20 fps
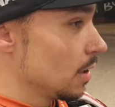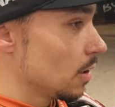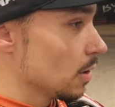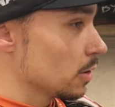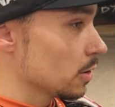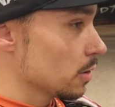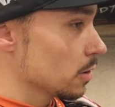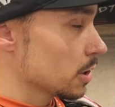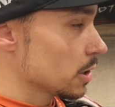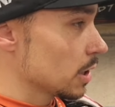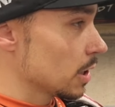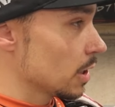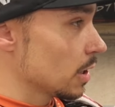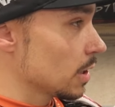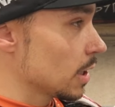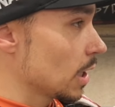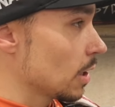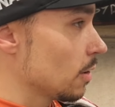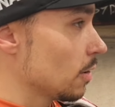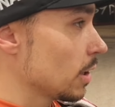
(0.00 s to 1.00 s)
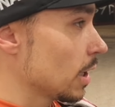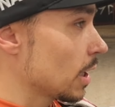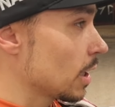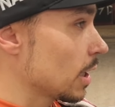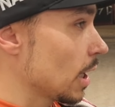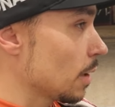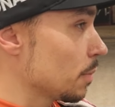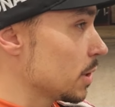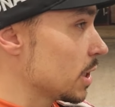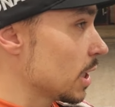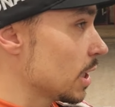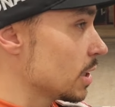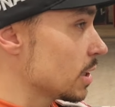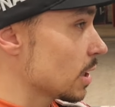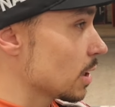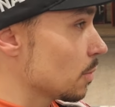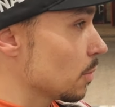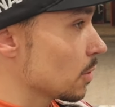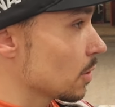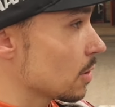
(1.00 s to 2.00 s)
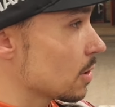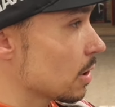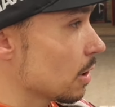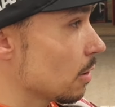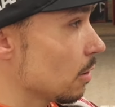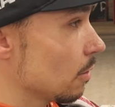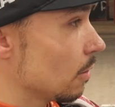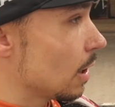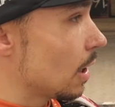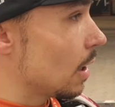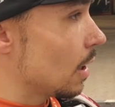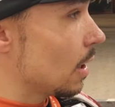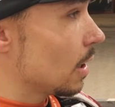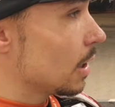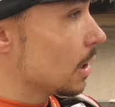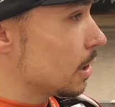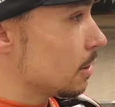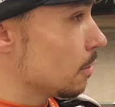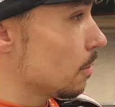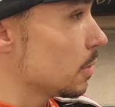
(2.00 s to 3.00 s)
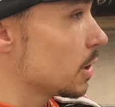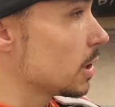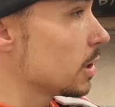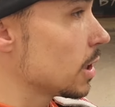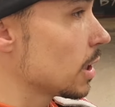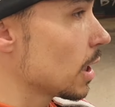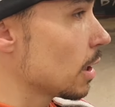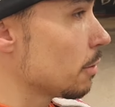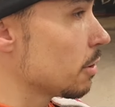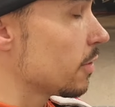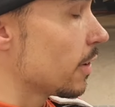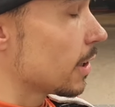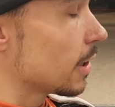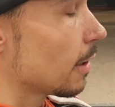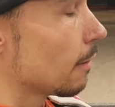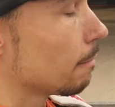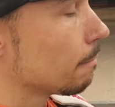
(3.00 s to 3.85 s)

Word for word: odnośnie tego, jak, jak mi się jeździ na tym motocyklu, a jeździłem się na nim świetnie.